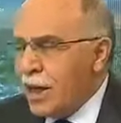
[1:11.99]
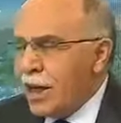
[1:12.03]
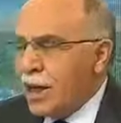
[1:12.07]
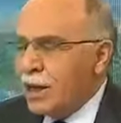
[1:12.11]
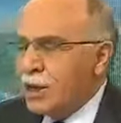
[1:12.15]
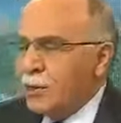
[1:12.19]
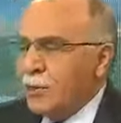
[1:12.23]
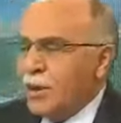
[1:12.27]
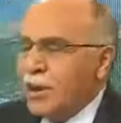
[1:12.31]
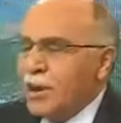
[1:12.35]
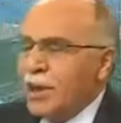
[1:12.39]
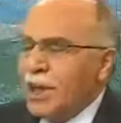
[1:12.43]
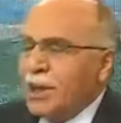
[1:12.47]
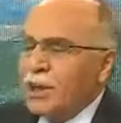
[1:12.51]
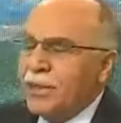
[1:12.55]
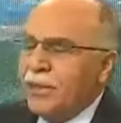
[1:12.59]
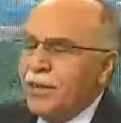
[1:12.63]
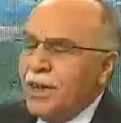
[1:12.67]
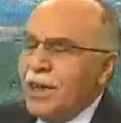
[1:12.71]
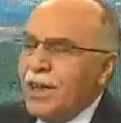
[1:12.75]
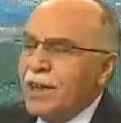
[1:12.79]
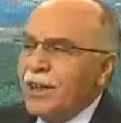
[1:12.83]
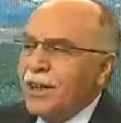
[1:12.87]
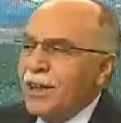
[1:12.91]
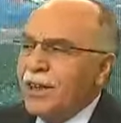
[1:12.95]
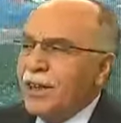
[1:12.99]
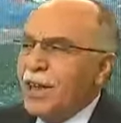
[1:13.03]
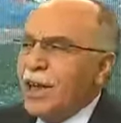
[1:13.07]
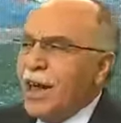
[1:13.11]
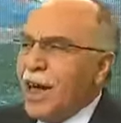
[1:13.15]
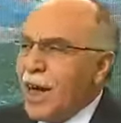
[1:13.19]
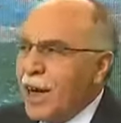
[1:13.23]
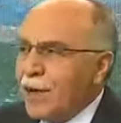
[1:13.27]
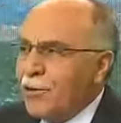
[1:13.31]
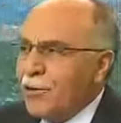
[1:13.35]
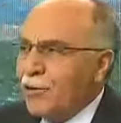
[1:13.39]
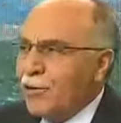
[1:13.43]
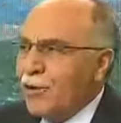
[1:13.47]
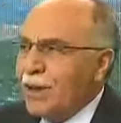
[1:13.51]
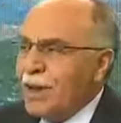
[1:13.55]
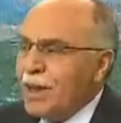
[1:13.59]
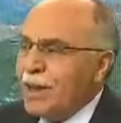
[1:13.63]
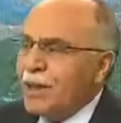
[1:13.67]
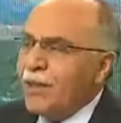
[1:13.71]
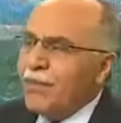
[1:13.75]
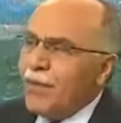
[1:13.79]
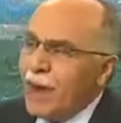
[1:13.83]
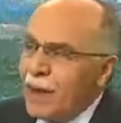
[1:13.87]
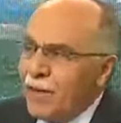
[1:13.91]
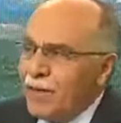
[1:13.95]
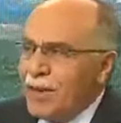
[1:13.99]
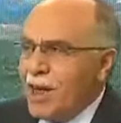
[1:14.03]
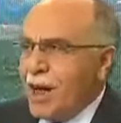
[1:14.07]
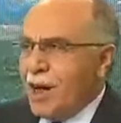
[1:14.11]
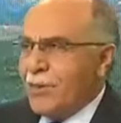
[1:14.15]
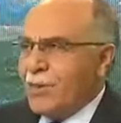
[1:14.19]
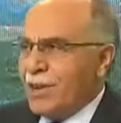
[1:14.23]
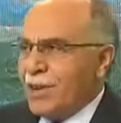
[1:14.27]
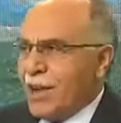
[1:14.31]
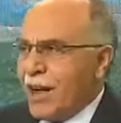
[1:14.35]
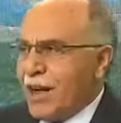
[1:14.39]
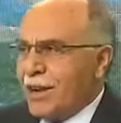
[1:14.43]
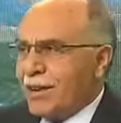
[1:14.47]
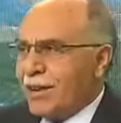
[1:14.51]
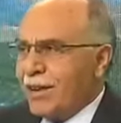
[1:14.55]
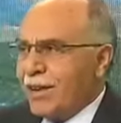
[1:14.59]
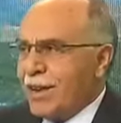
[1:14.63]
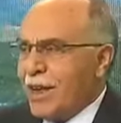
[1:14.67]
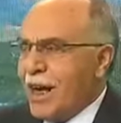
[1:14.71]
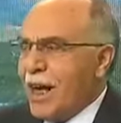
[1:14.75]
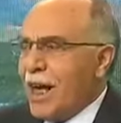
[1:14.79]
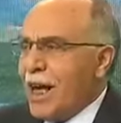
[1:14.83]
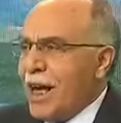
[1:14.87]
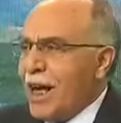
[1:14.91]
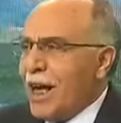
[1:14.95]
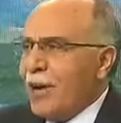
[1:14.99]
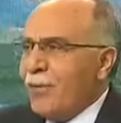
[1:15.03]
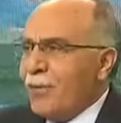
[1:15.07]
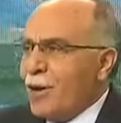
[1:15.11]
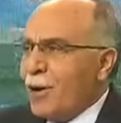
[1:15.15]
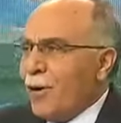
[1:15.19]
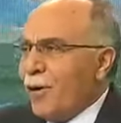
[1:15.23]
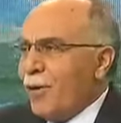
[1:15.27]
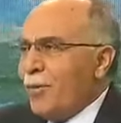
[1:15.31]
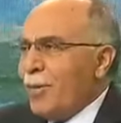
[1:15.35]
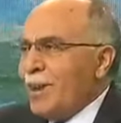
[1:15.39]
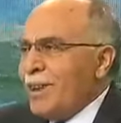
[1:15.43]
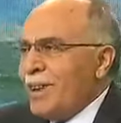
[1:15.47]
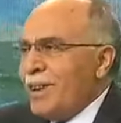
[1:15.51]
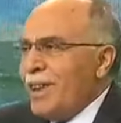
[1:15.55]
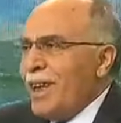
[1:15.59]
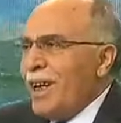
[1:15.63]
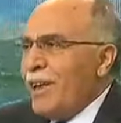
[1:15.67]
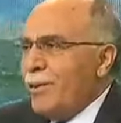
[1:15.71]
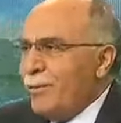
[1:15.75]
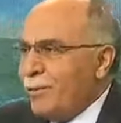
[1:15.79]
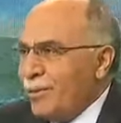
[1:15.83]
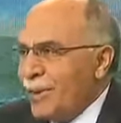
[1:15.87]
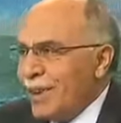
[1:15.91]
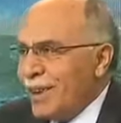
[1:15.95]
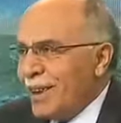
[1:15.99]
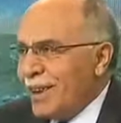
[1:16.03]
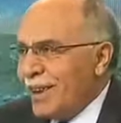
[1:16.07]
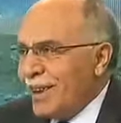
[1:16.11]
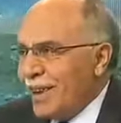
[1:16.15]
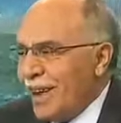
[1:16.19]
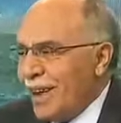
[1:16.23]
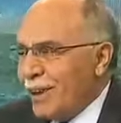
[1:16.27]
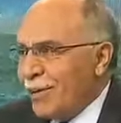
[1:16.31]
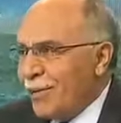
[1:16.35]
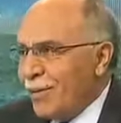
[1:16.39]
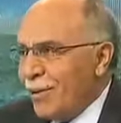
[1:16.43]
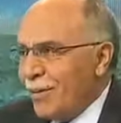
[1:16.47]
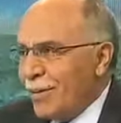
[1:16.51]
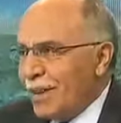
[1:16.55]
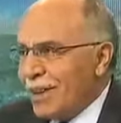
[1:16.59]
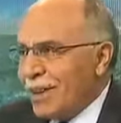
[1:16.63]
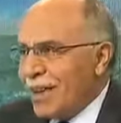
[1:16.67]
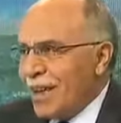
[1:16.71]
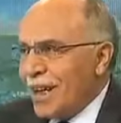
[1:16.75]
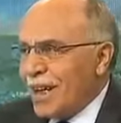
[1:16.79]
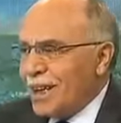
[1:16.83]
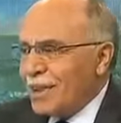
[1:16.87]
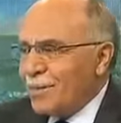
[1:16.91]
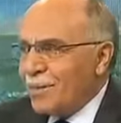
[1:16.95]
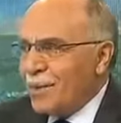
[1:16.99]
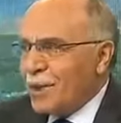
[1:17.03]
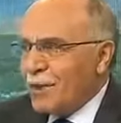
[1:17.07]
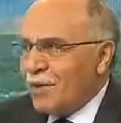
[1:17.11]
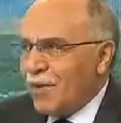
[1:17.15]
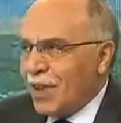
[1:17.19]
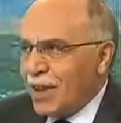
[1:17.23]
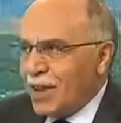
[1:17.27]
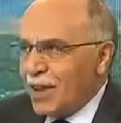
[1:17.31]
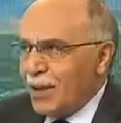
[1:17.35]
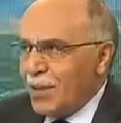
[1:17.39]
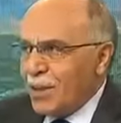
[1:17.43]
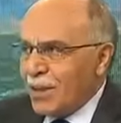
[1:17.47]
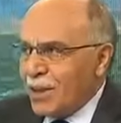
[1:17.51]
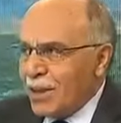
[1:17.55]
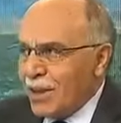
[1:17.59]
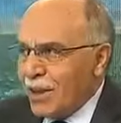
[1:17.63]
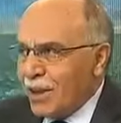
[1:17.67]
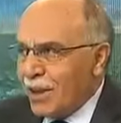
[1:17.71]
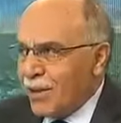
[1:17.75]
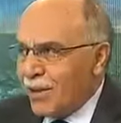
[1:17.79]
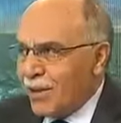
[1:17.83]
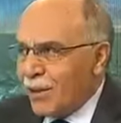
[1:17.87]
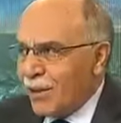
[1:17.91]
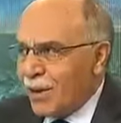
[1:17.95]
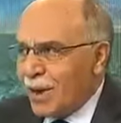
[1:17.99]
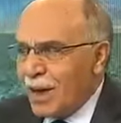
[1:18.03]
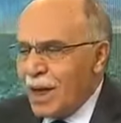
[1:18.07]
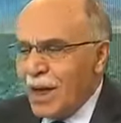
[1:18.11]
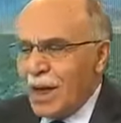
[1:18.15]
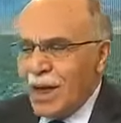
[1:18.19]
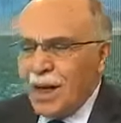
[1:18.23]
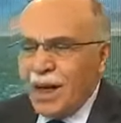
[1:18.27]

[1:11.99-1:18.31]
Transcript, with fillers: Hacı Bektaş Veli Hazretleri ehl-i sünnet tabi evliya bir zattır. Evliya olması için ehl-i sünnet tikadlı olması lazım. Beş vakit namazını kılıyor.